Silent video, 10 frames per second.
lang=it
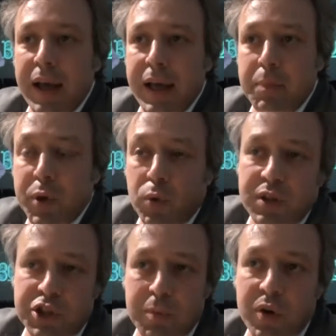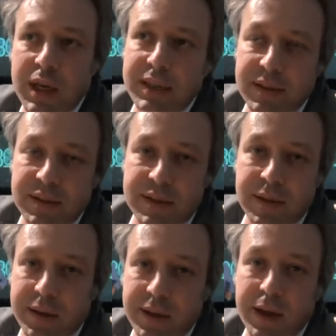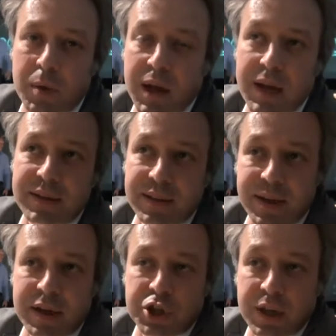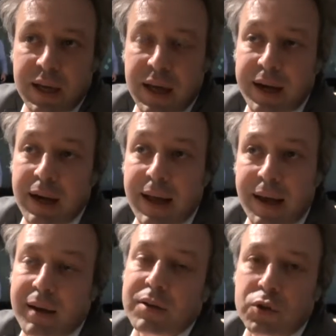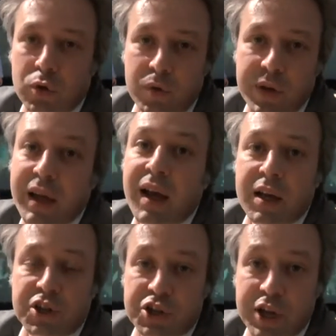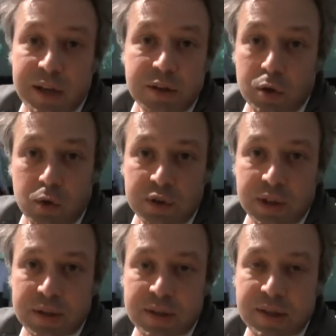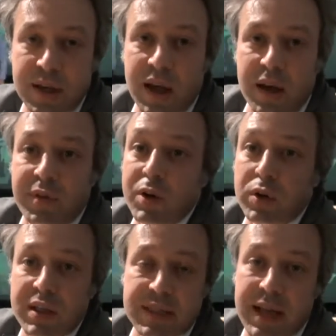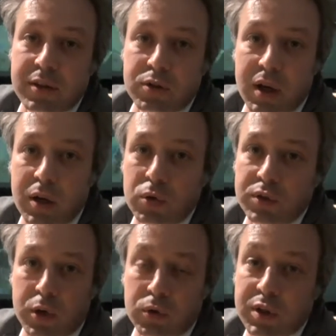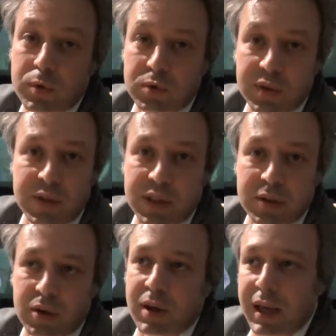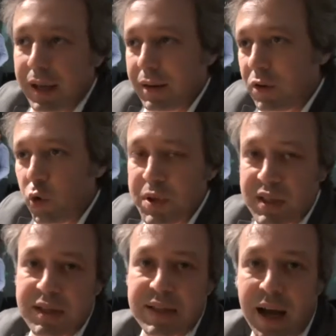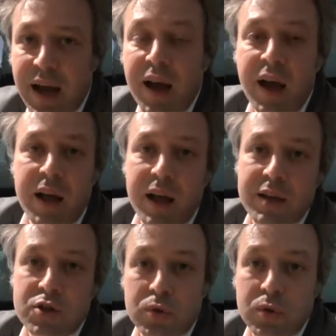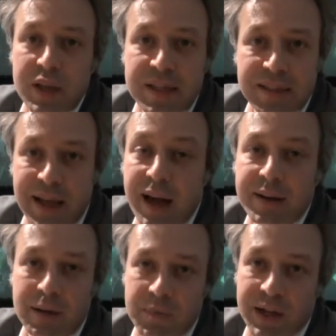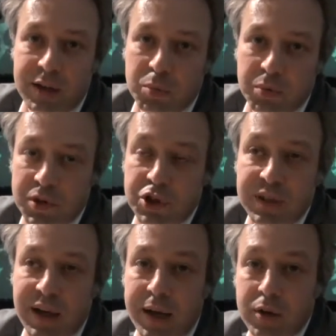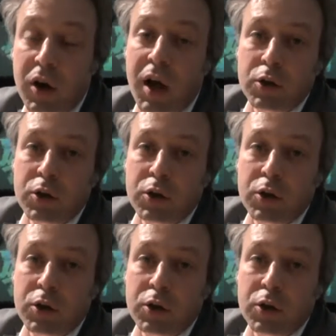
Eh, per cui diciamo che l'idea di Sing è quella di andare a cercare là dove c'è già dell'audience, valorizzandola con dei contenuti video che come si sa eh, sono le star del mercato pubblicitario.